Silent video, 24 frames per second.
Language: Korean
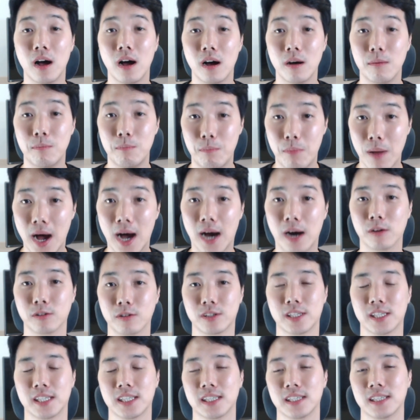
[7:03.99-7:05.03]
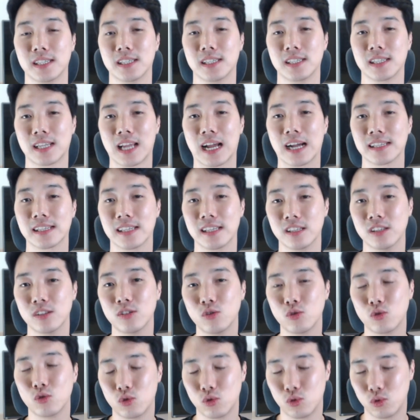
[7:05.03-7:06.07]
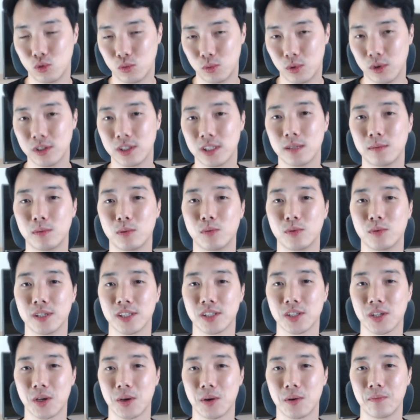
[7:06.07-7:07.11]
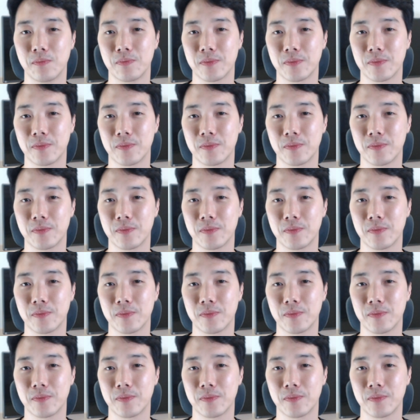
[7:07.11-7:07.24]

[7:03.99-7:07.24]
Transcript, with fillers: about. 강세는 두 번째 부분에 있어요.